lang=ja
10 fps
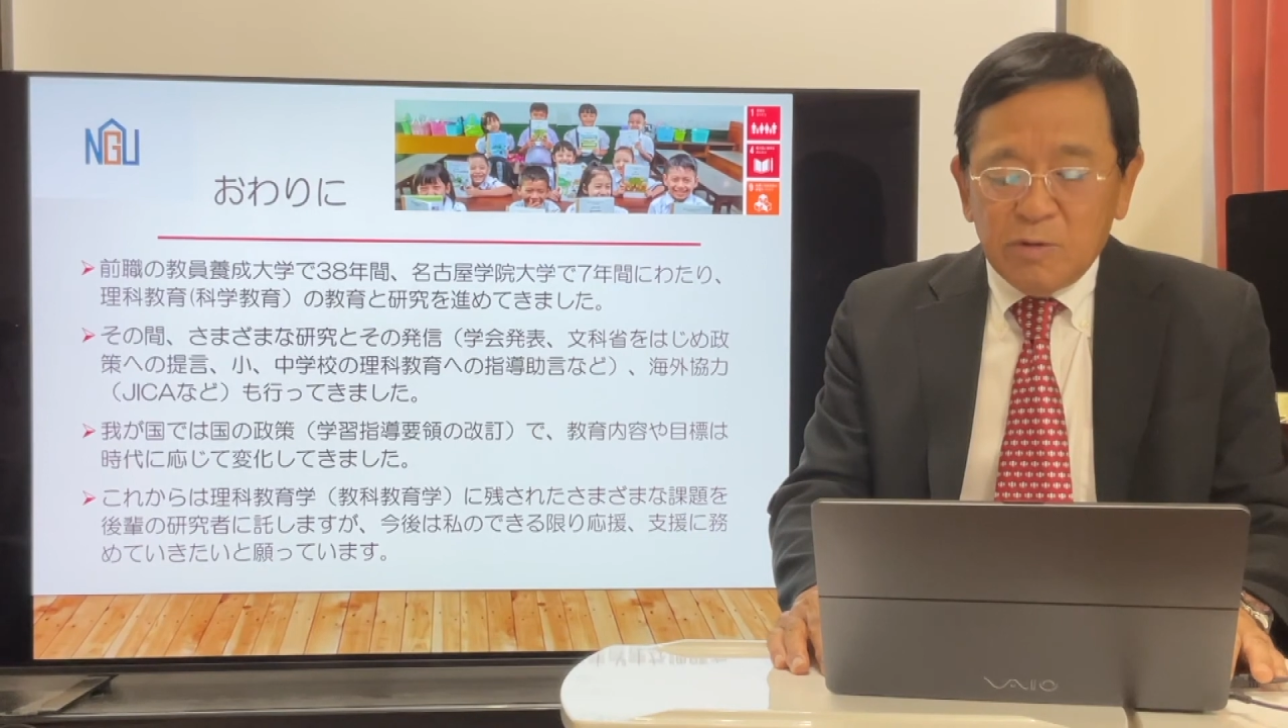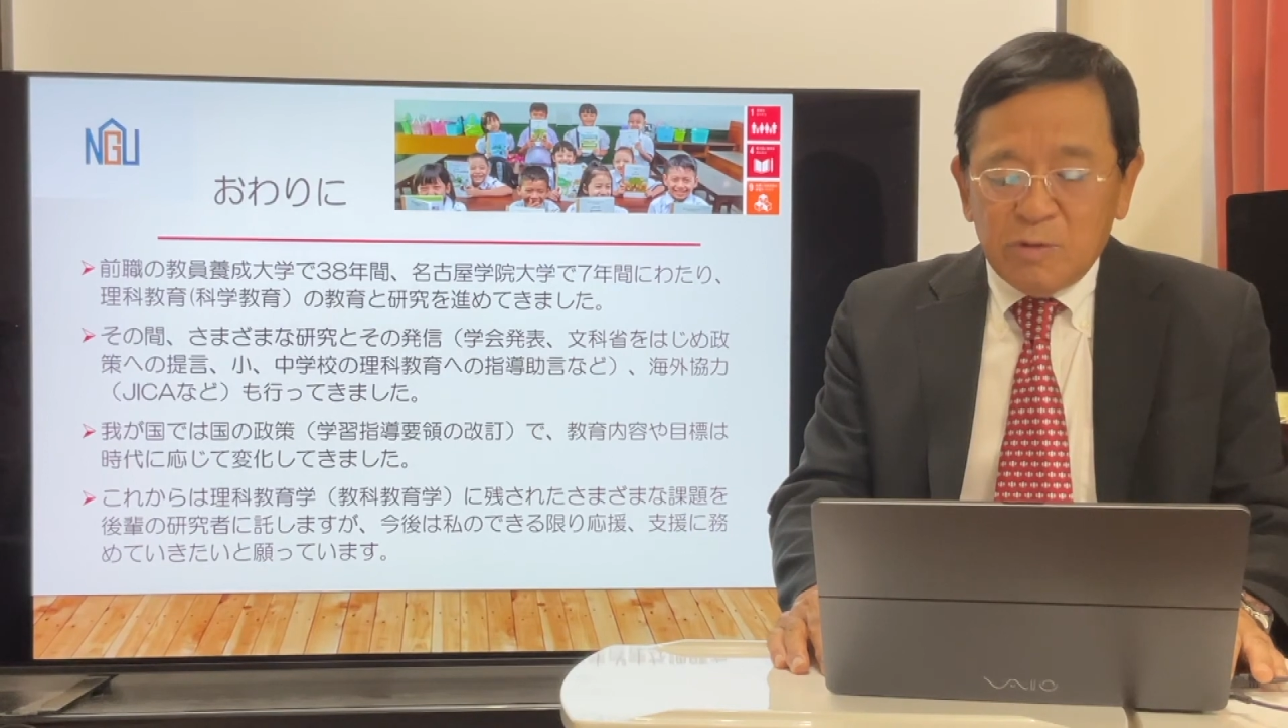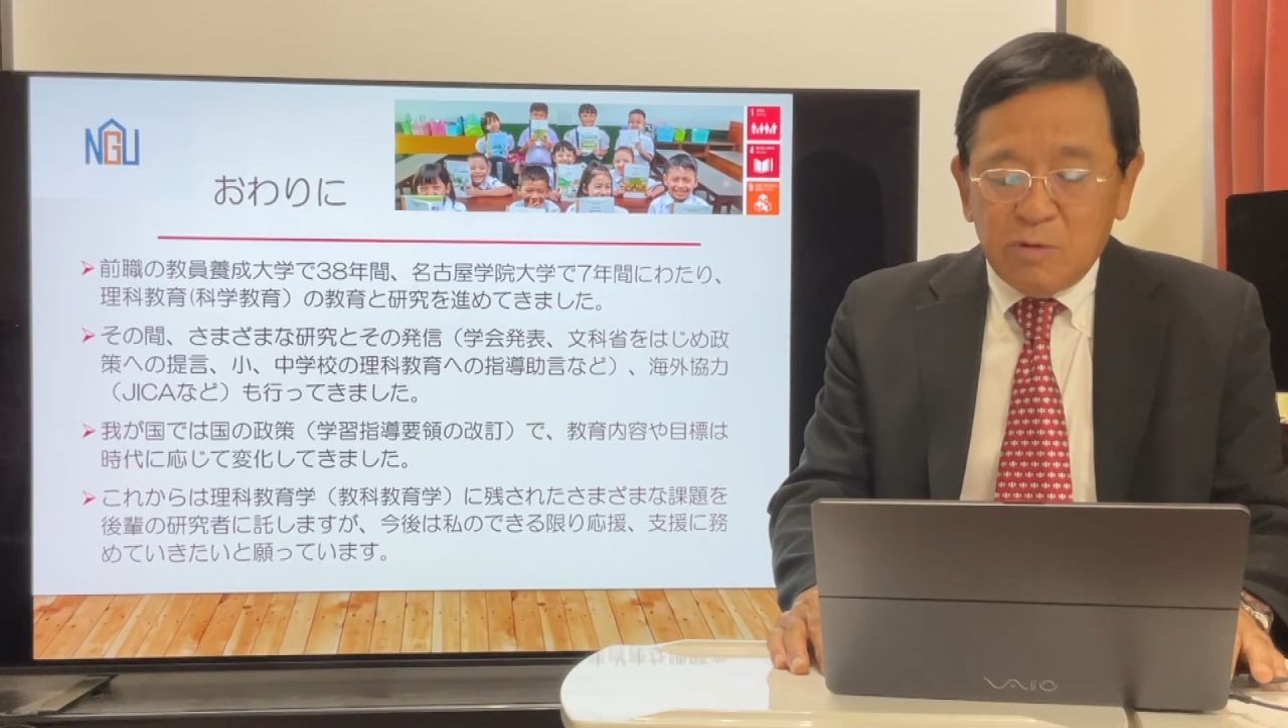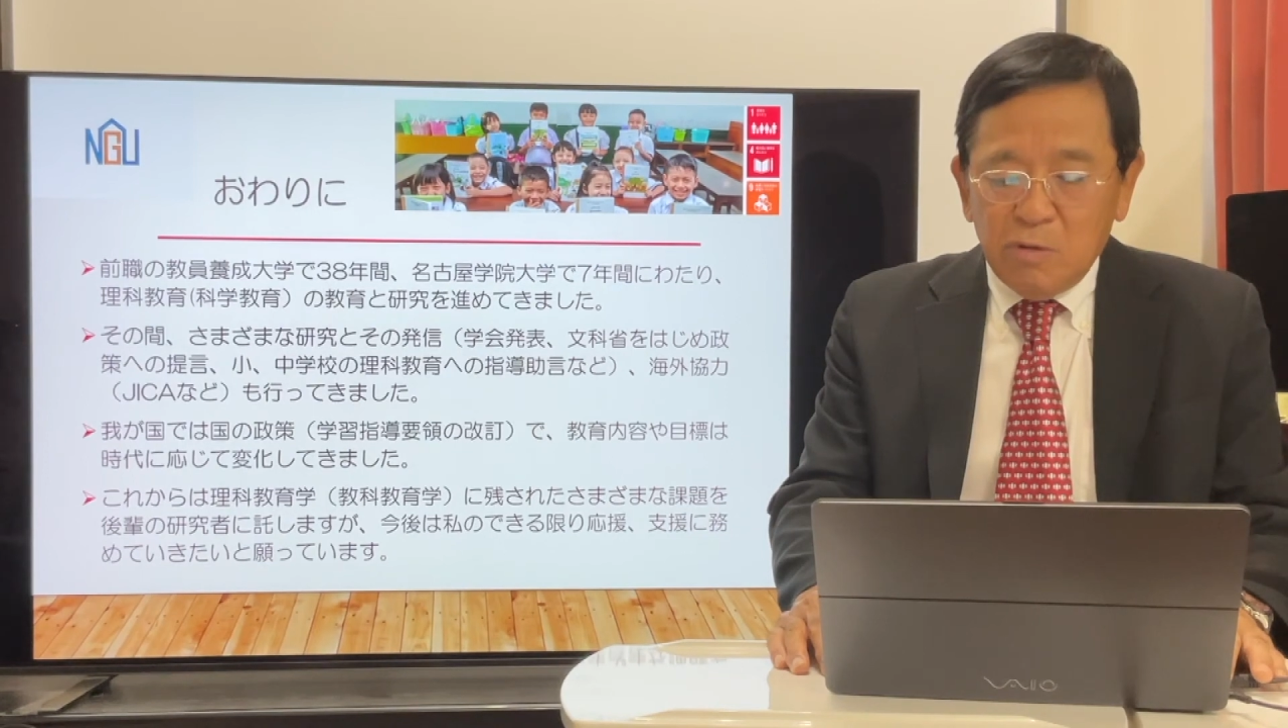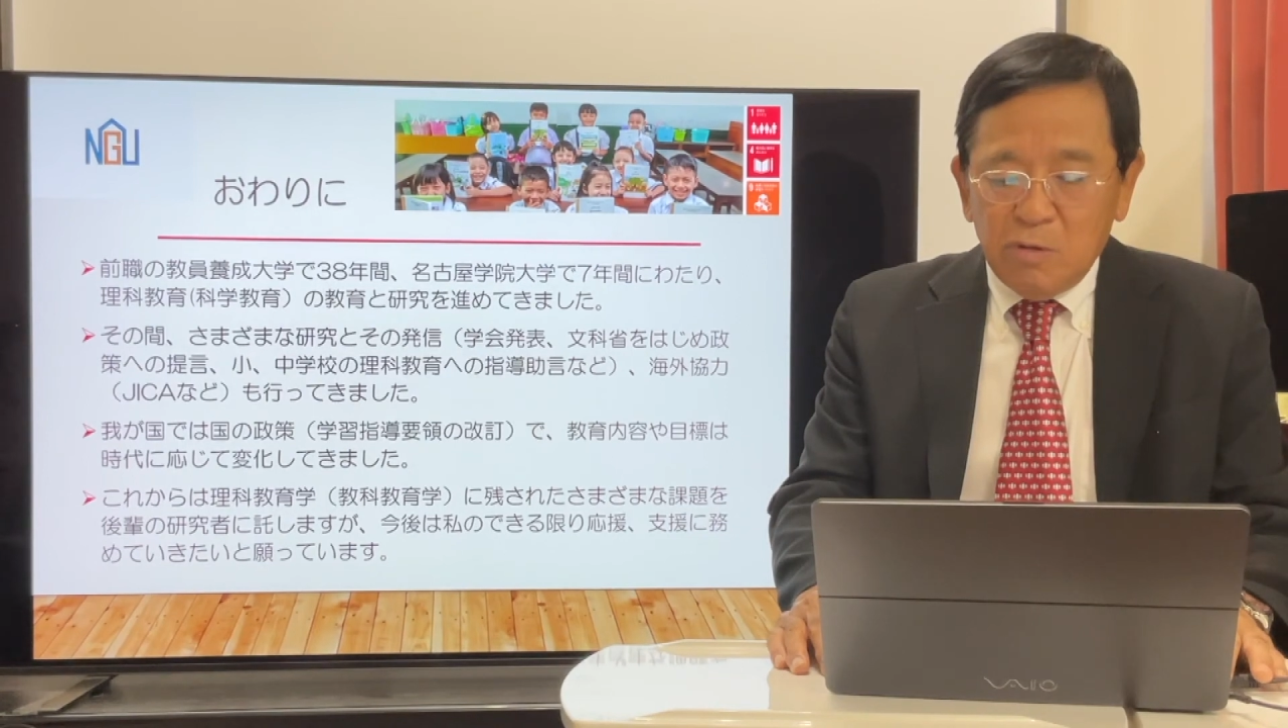
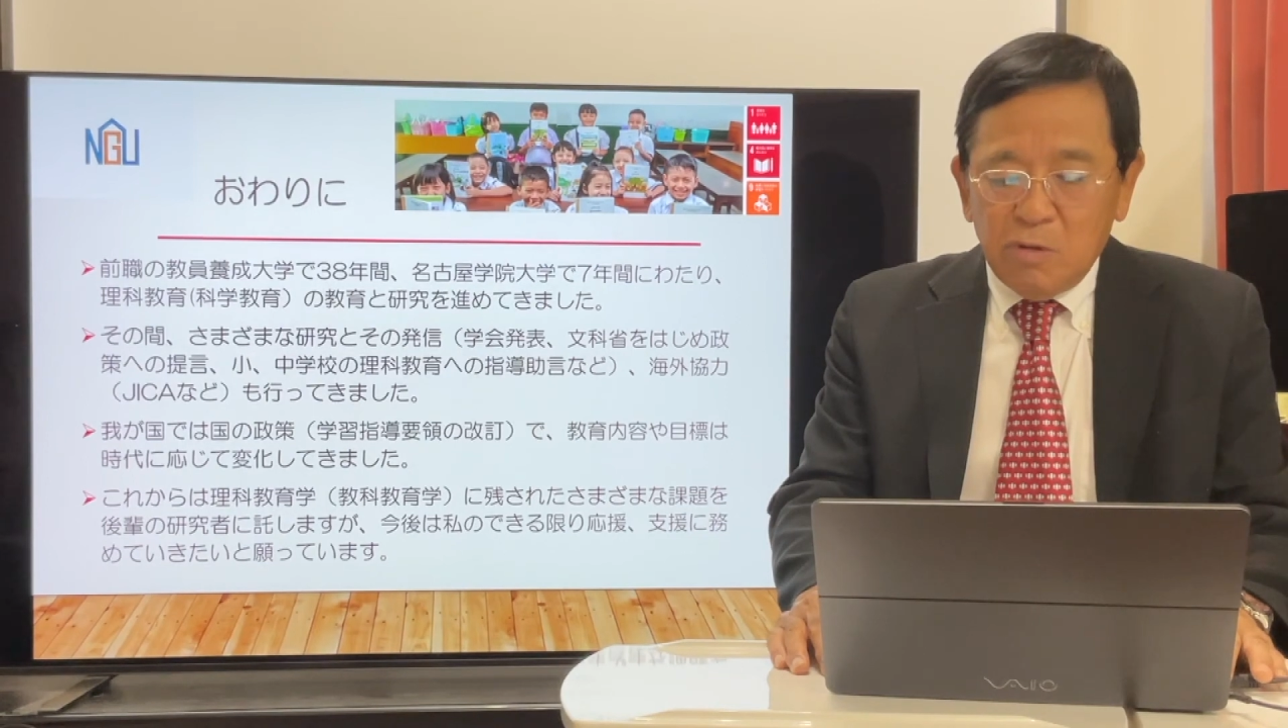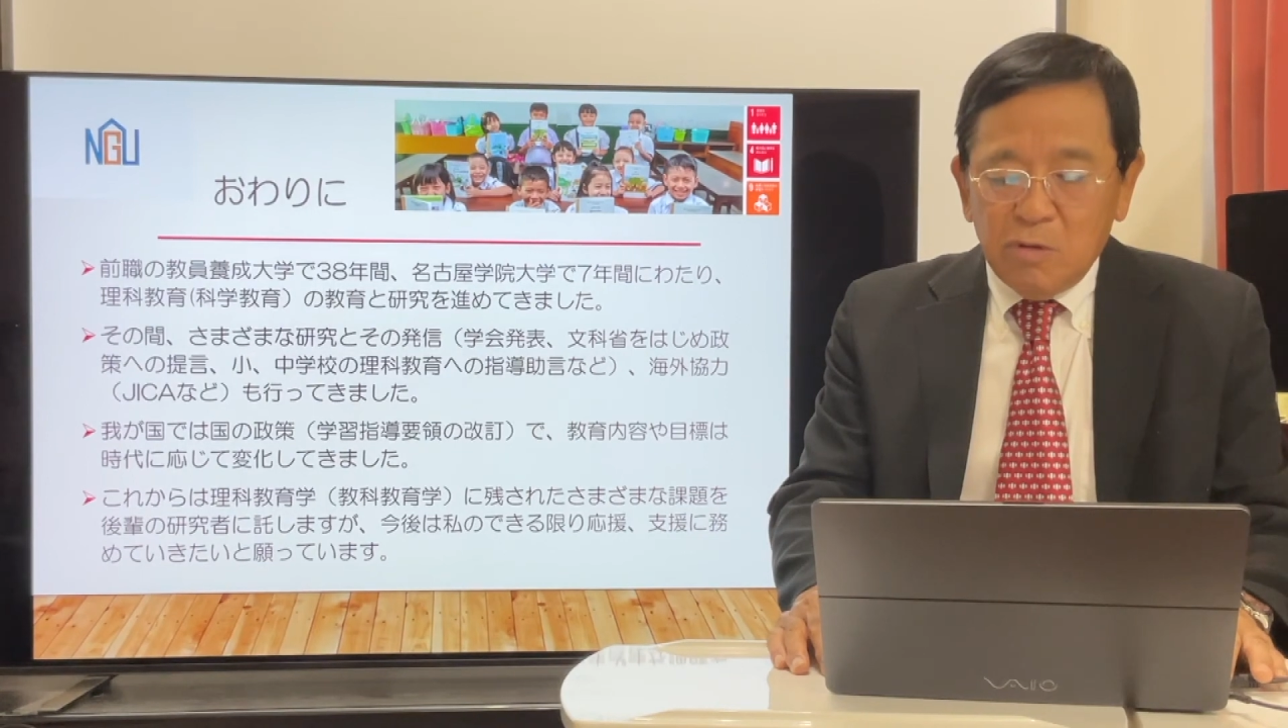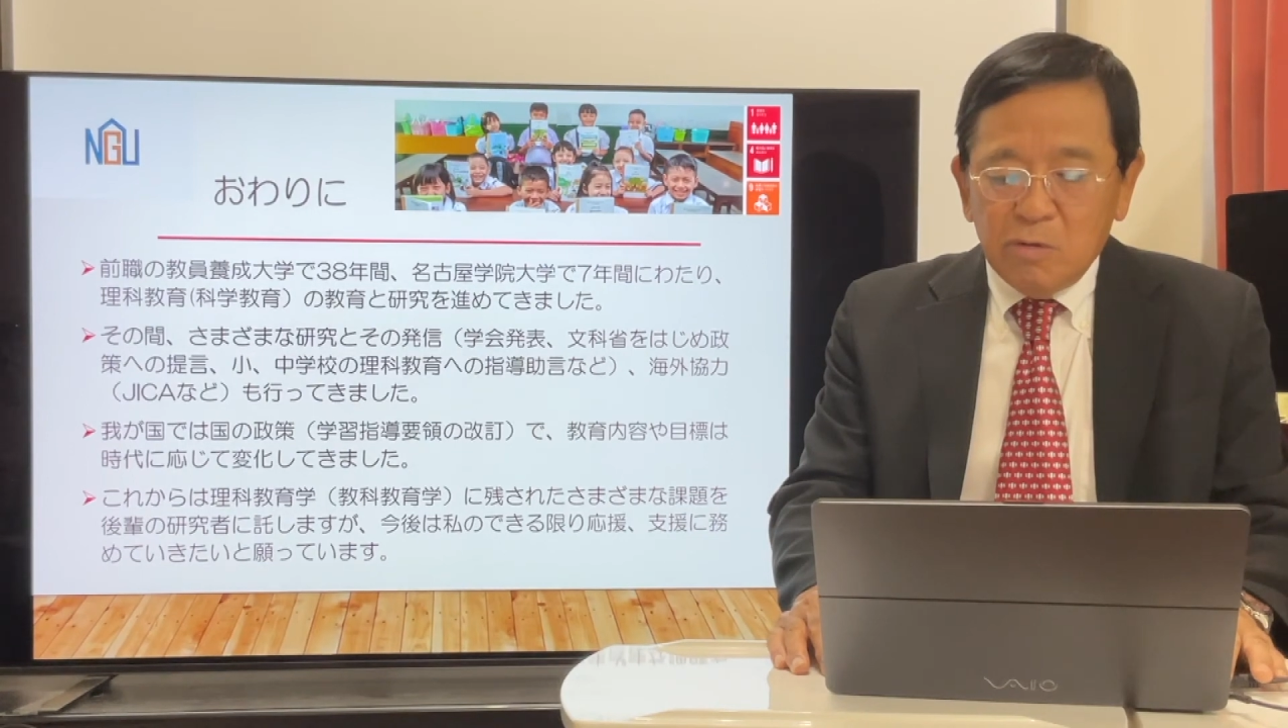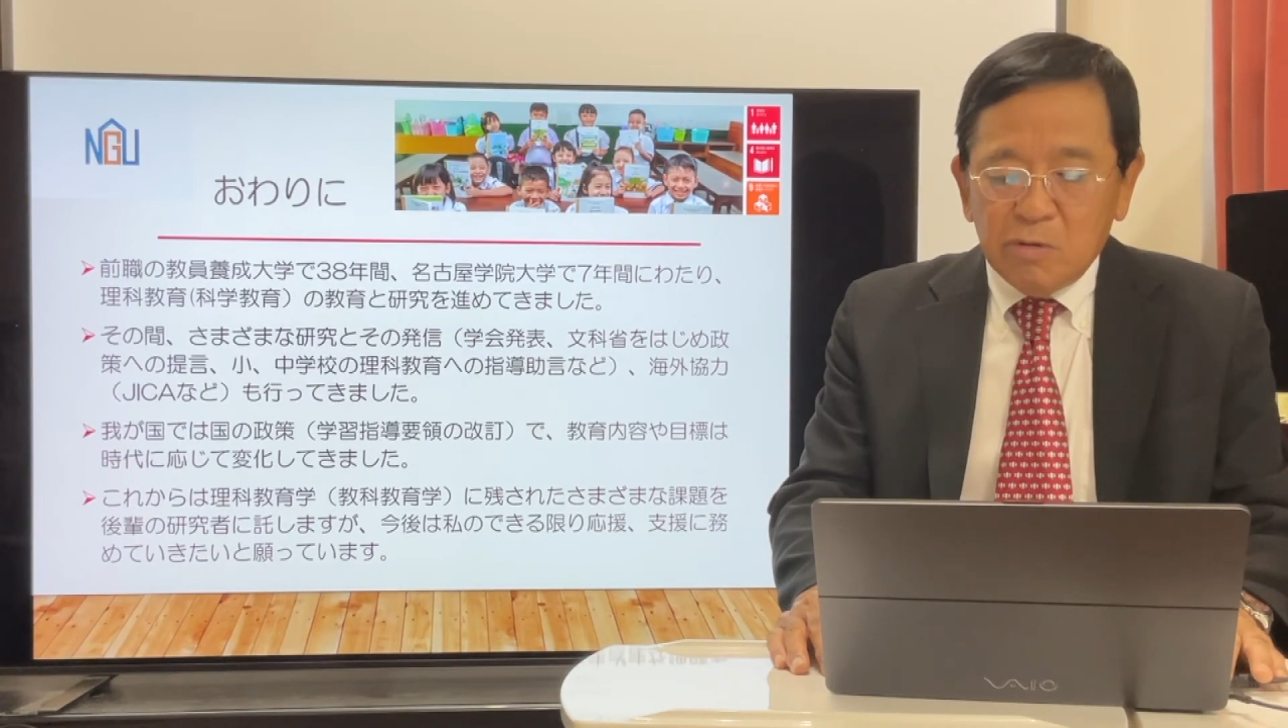今後